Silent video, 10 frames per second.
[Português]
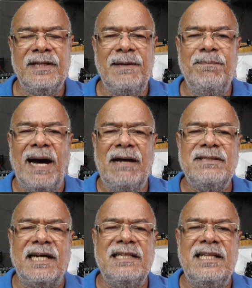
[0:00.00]
Tem
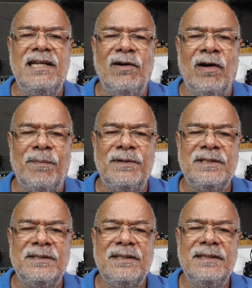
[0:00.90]
bairros aqui de
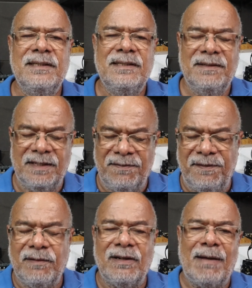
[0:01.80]
Heliópolis que
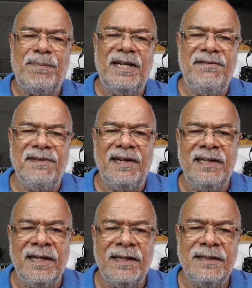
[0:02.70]
ficam na
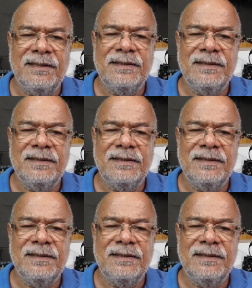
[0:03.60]
periferia.